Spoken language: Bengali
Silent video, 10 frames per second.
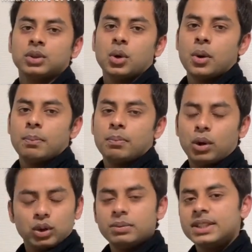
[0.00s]
তো
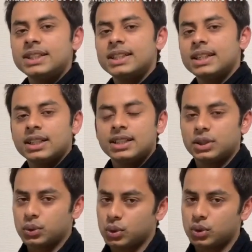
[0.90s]
প্রথমে যেটা
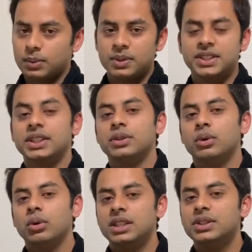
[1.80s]
নিয়ে শুরু করব সেটি
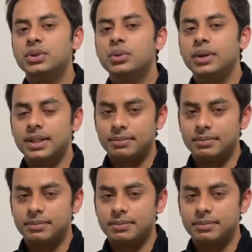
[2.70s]
হলো স্টুডেন্ট